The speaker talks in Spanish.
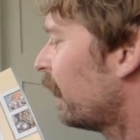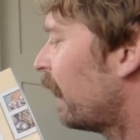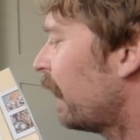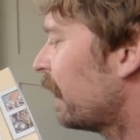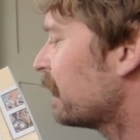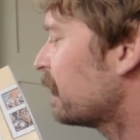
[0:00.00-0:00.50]

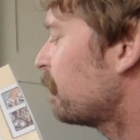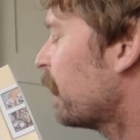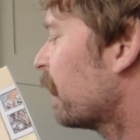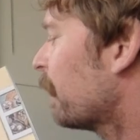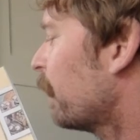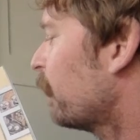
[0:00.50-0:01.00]
La
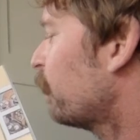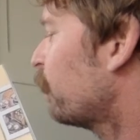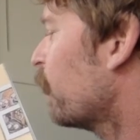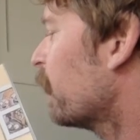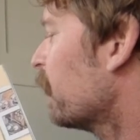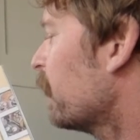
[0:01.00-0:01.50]
esperaban
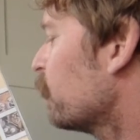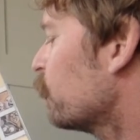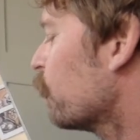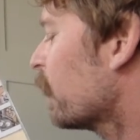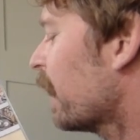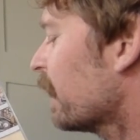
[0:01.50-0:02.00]
fuera de
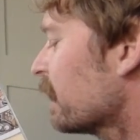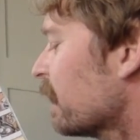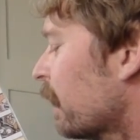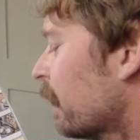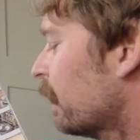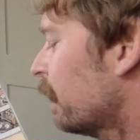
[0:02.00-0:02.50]
su
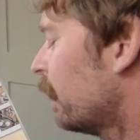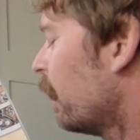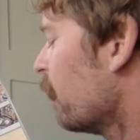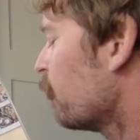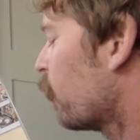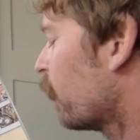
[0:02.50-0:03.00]
casa,
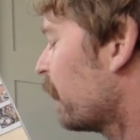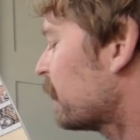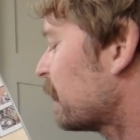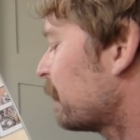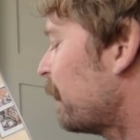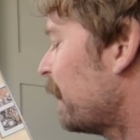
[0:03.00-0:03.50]
por
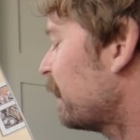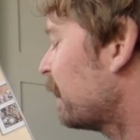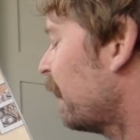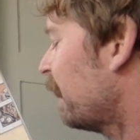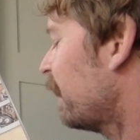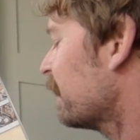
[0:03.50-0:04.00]
las
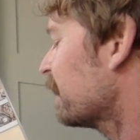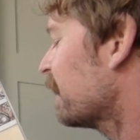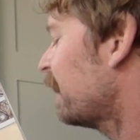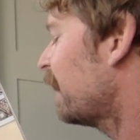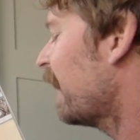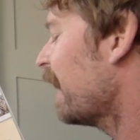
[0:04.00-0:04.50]
ventanas,
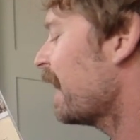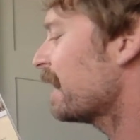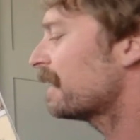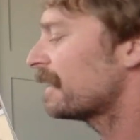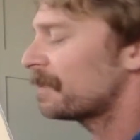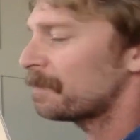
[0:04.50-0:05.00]
la
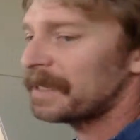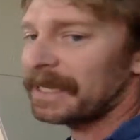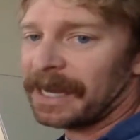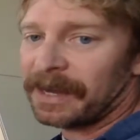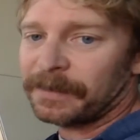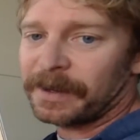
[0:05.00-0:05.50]

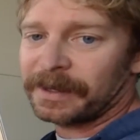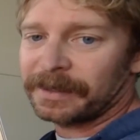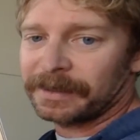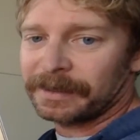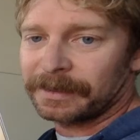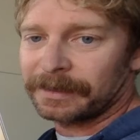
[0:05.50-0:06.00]

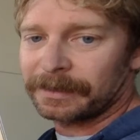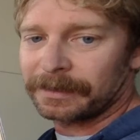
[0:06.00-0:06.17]
espiaban.